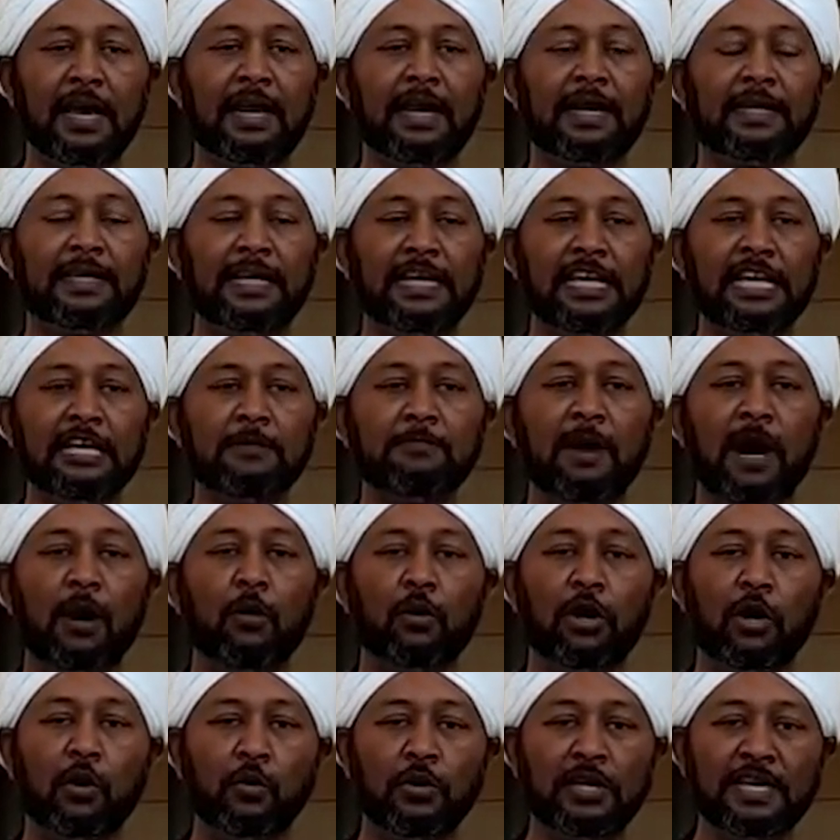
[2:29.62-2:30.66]
لديهم
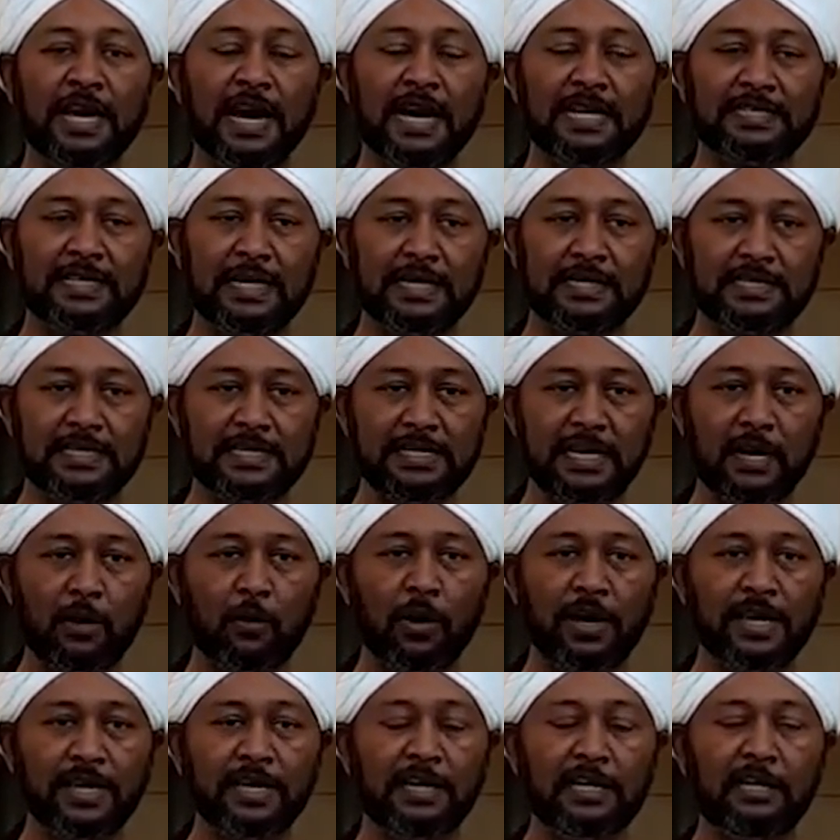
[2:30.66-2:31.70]
اولويه اساسيه
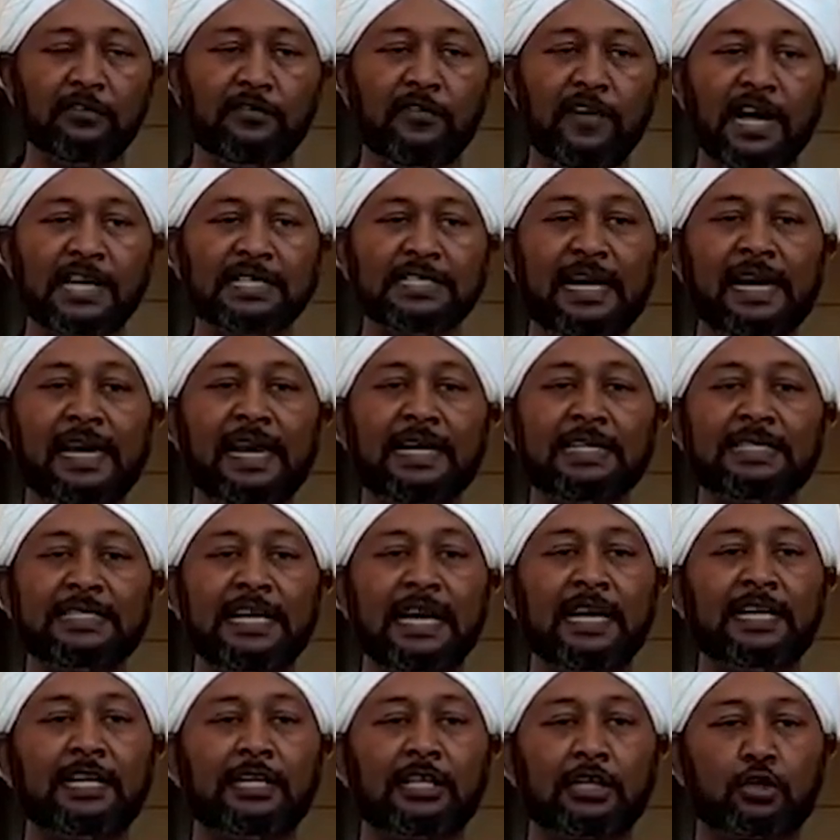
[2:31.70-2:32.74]
وهي الحفاظ على
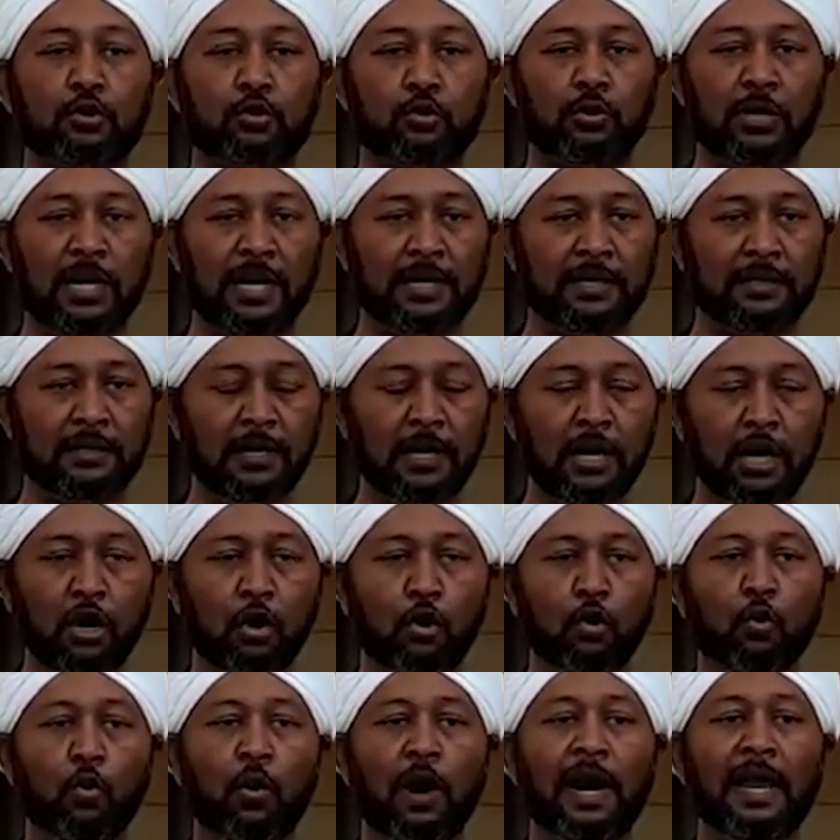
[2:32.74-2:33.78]
سياده السودان
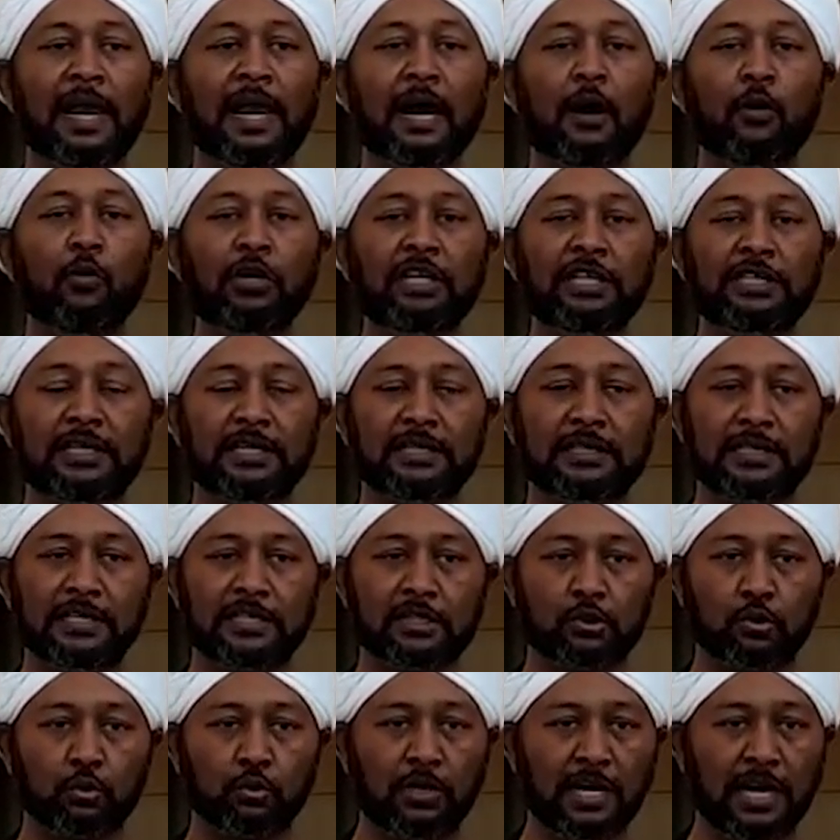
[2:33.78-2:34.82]
وعلى وحده
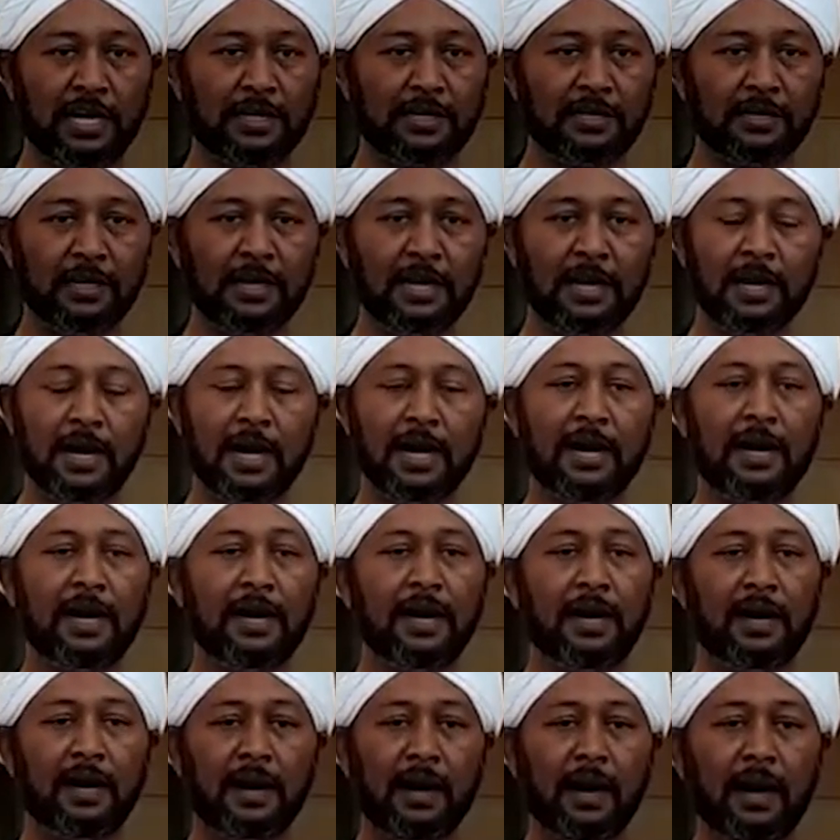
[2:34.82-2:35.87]
السودان
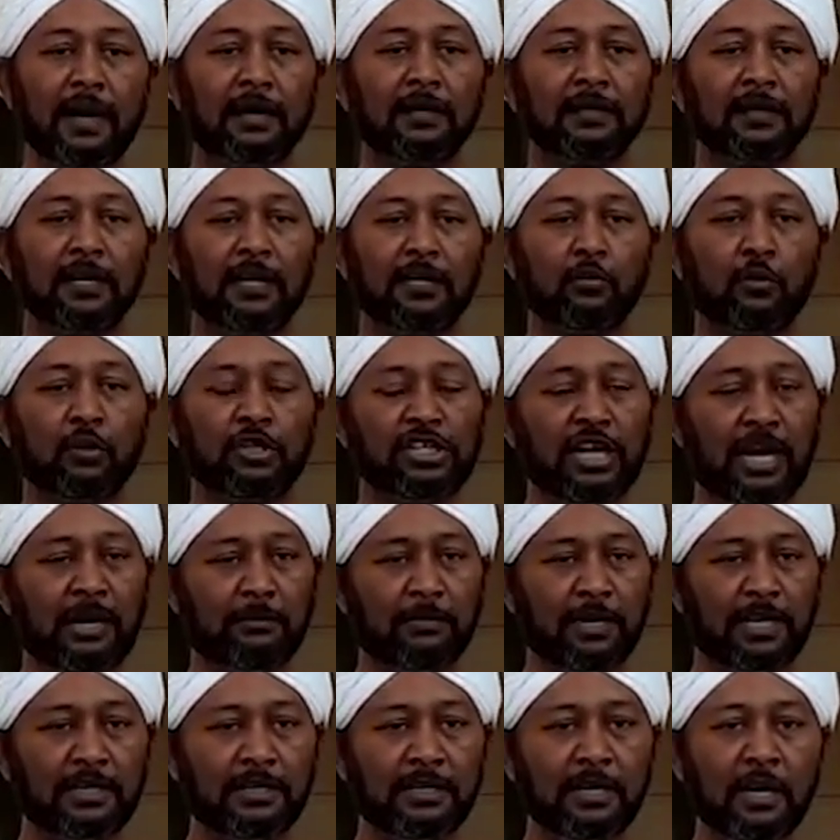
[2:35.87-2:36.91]
آه، ارضا
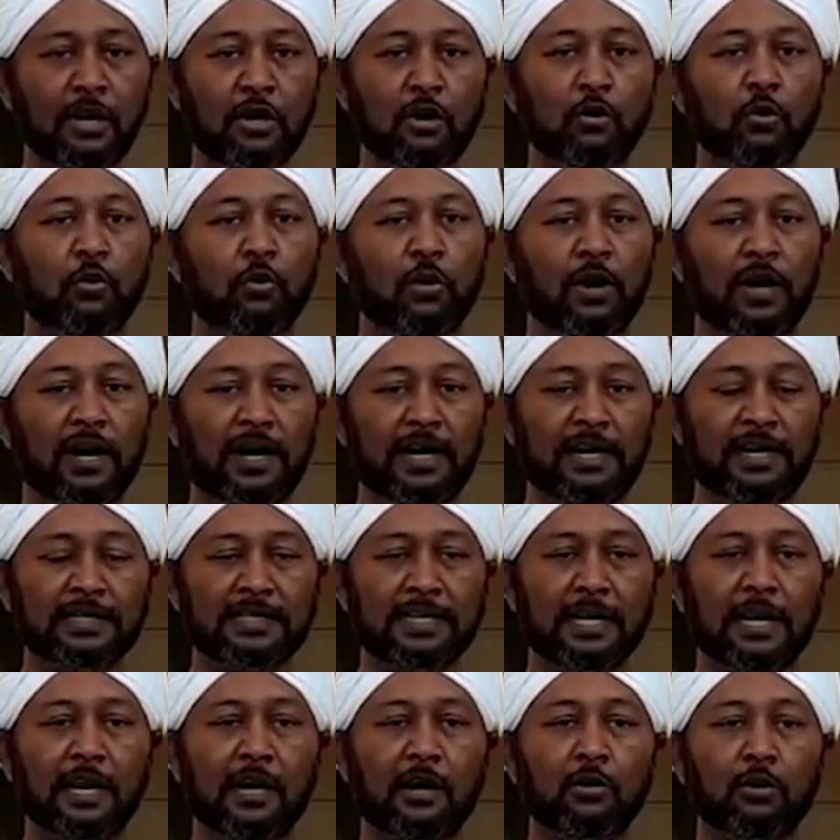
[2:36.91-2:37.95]
وشعبا
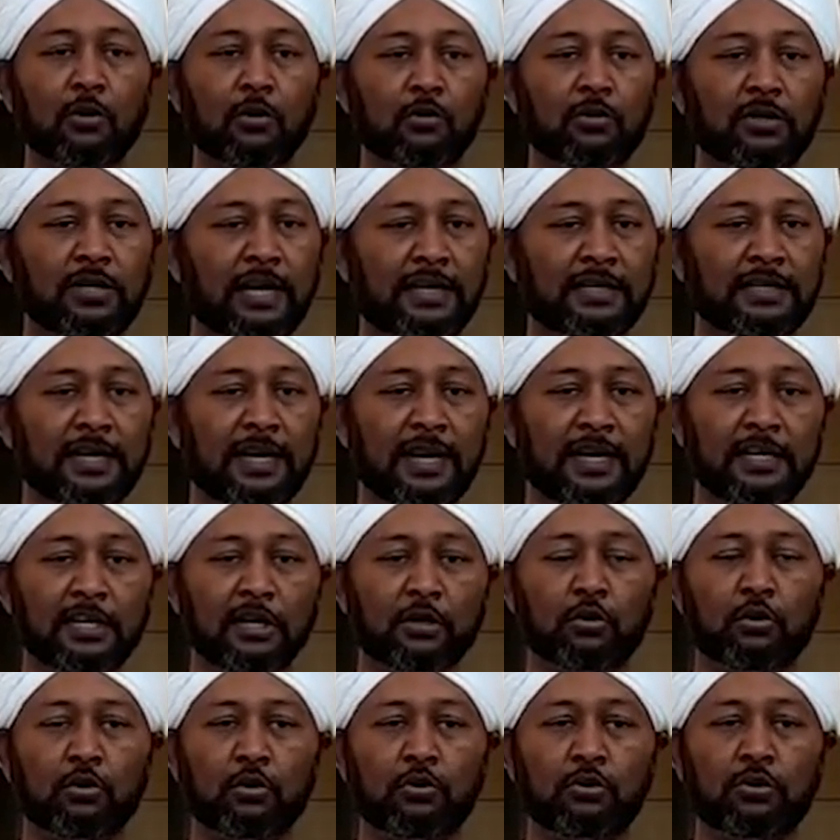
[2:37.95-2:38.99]
ونسال الله يعني ان
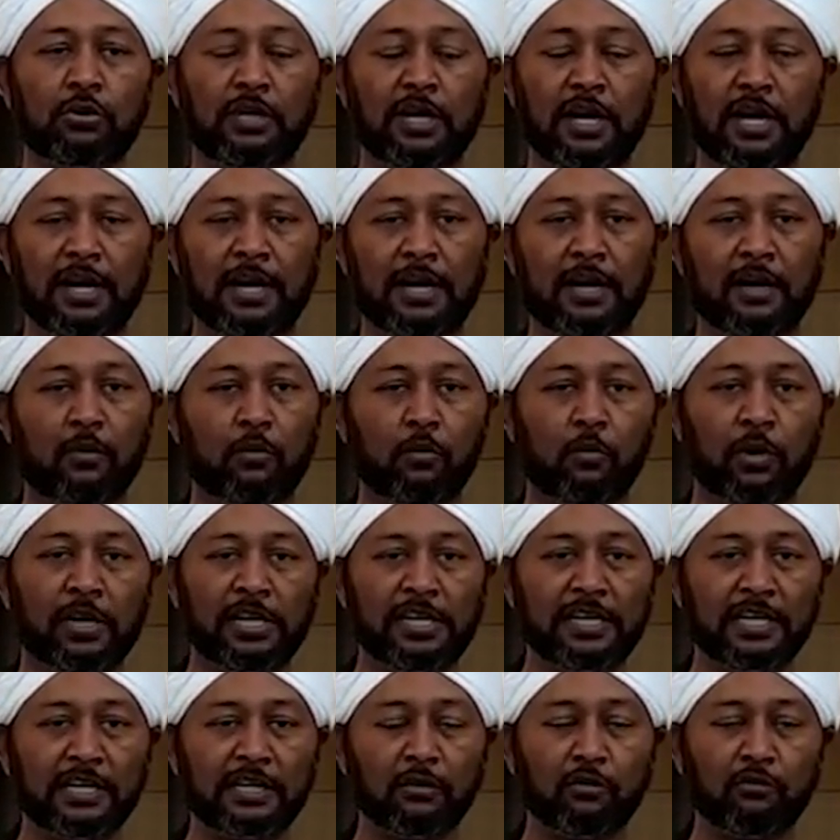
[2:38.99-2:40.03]
يكون آه،
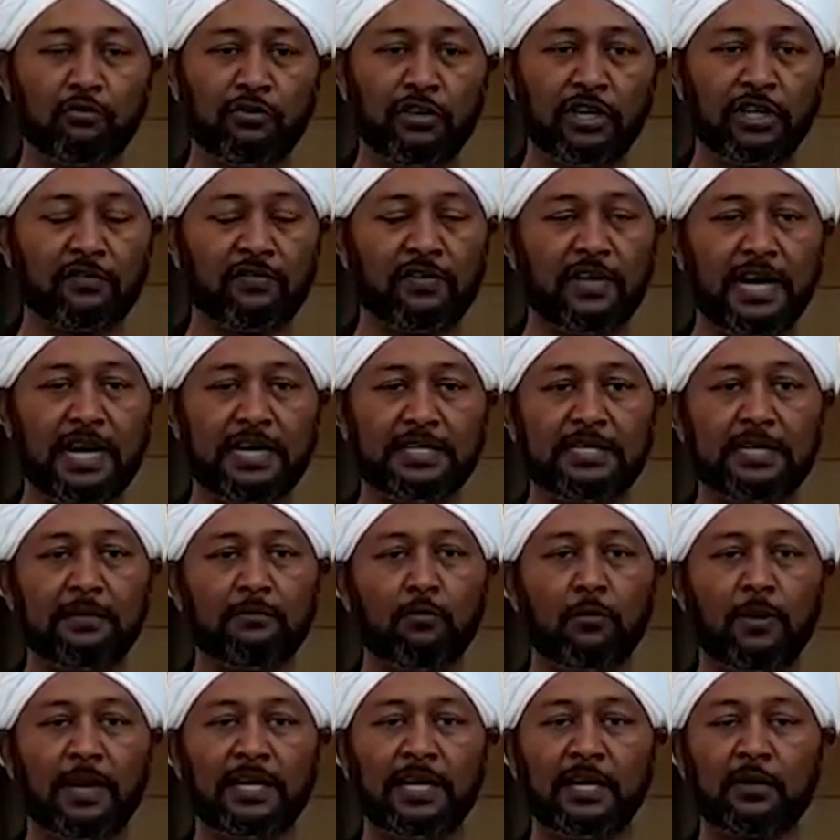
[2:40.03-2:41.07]
ولي التوفيق في هذه
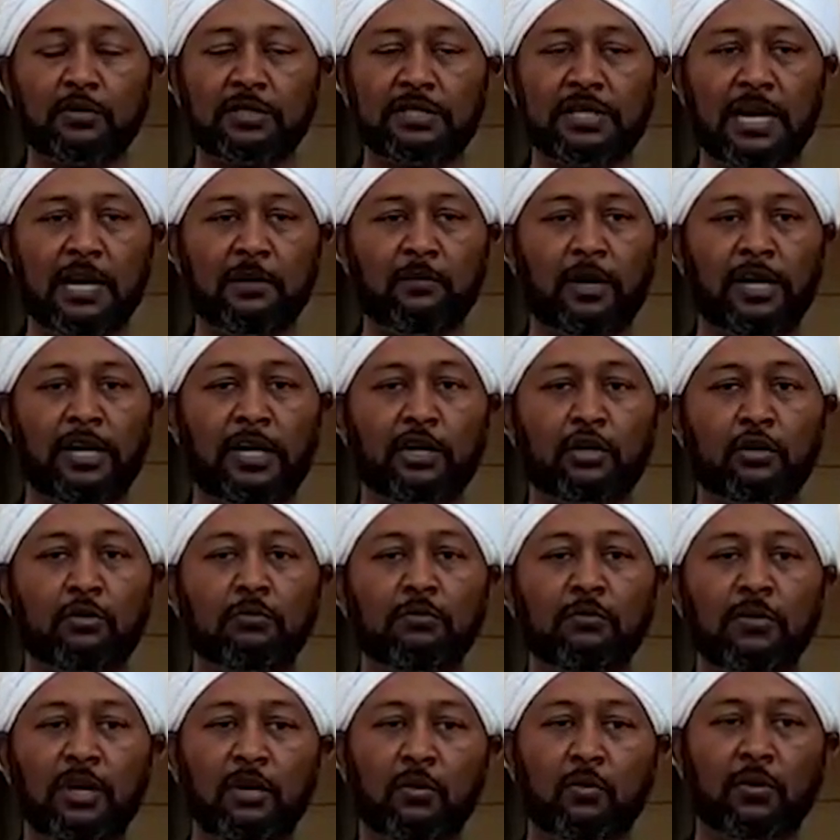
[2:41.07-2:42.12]
المبادره والسلام عليكم
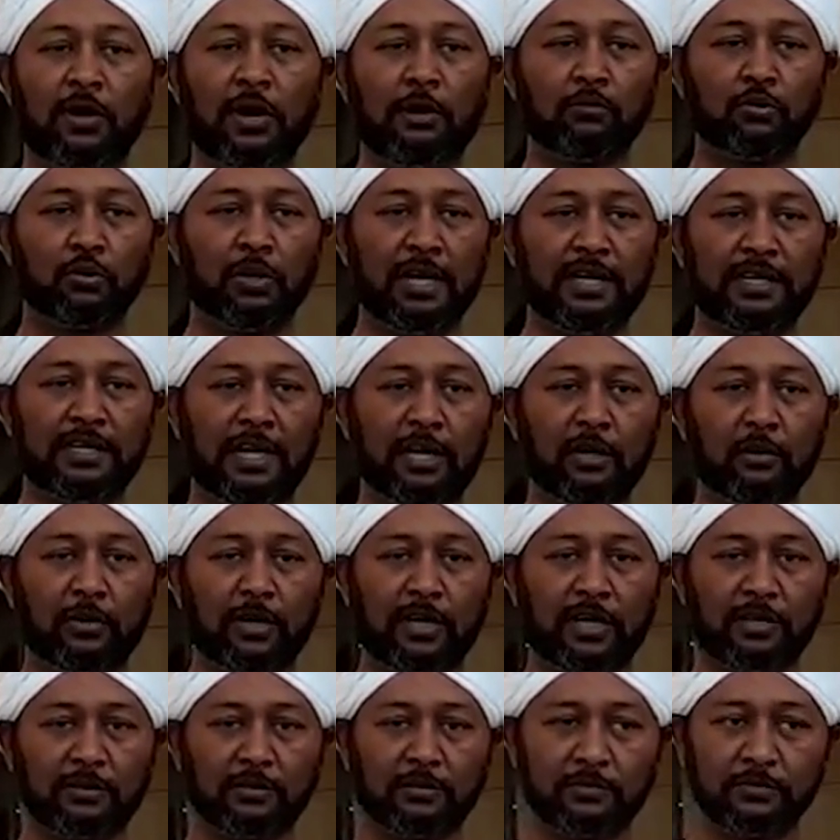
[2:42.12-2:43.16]
ورحمه الله تعالى
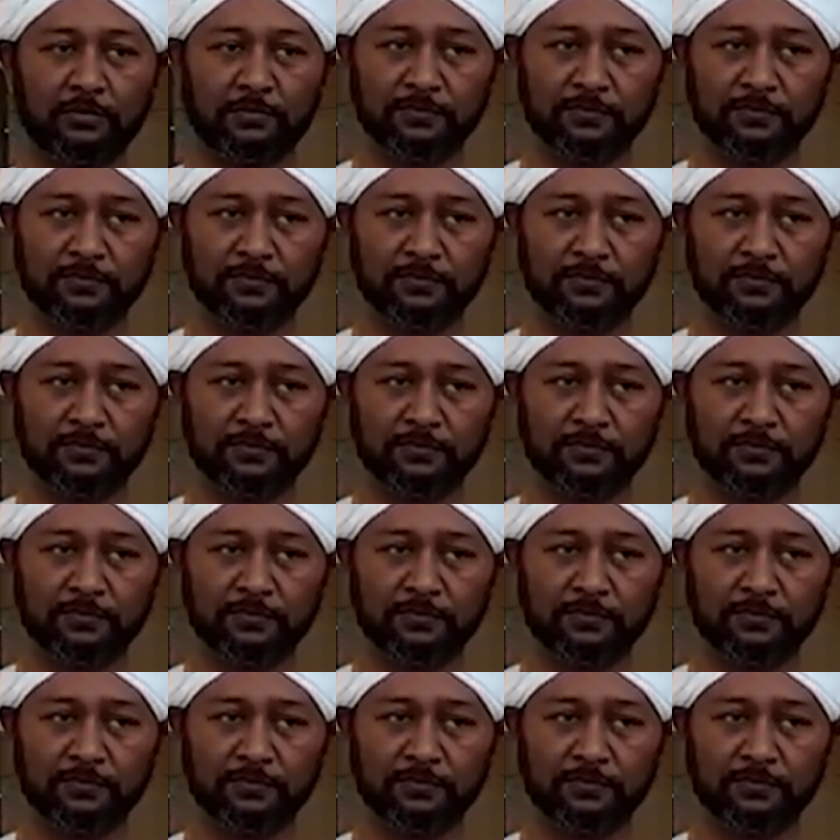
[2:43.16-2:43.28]
وبركاته.